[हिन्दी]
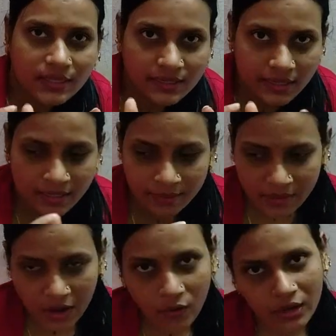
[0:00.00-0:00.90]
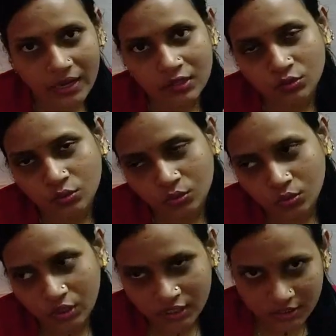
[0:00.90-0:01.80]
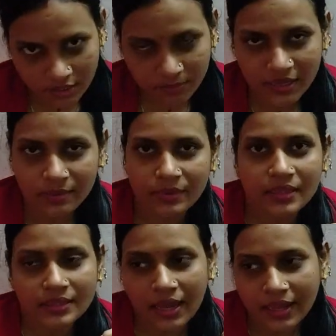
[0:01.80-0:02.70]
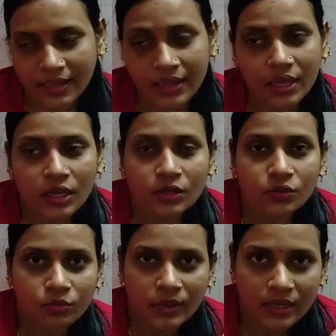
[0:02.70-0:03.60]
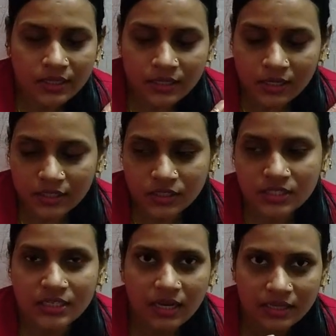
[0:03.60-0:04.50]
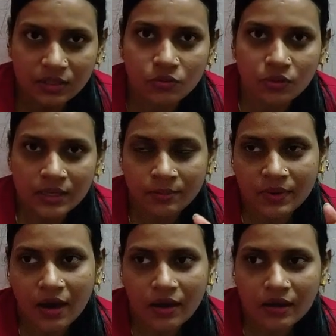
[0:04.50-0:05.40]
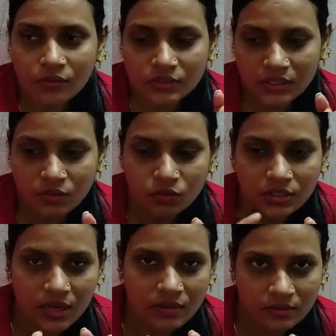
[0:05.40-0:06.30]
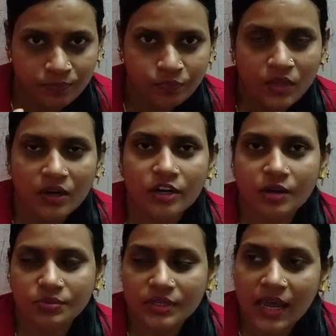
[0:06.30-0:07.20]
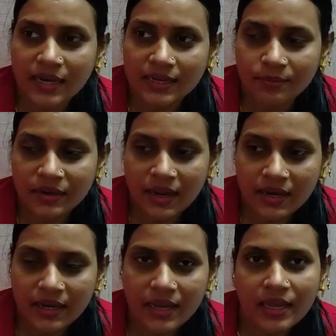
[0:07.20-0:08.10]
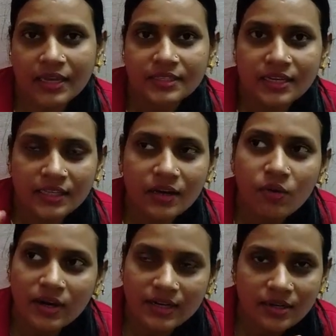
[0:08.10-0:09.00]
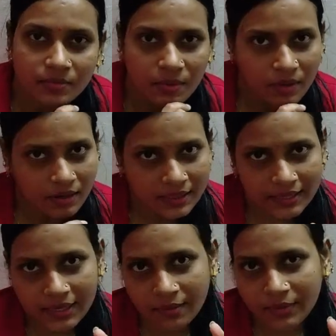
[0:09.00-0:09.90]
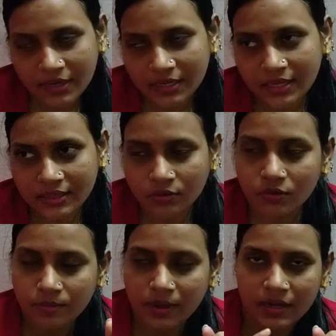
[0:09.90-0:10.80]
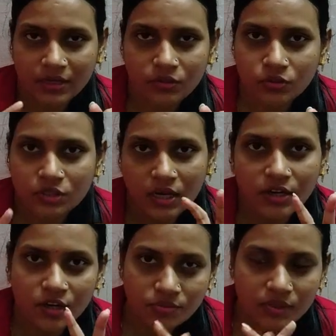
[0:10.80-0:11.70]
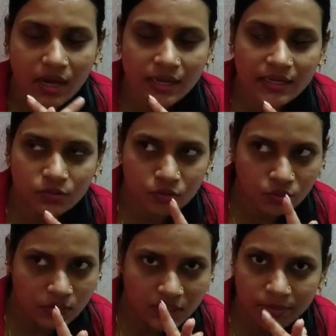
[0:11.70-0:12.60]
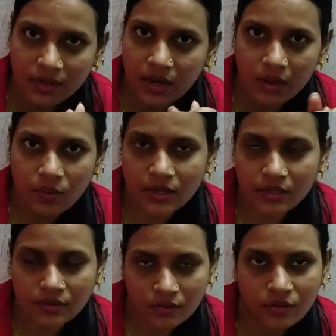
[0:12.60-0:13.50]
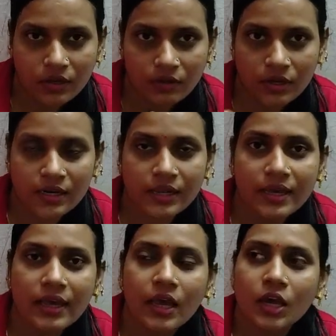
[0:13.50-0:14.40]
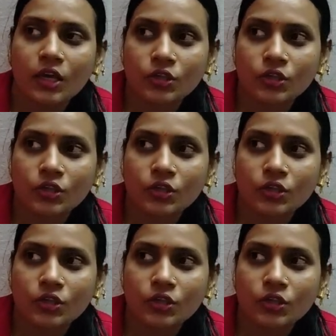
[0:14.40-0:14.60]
थोड़ा सा नीम का ऑयल जो नर्सरी में ही मिलता है तो मैं नर्सरी से लाती हूँ नीम का ऑयल उसे दो चार ड्रॉप्स डाल के मिला के ज़्यादा क्वांटिटी में मैं हल्दी का पानी लेती हूँ और बाकी दो चार ड्रॉप्स डाल के जो नीम का ऑयल है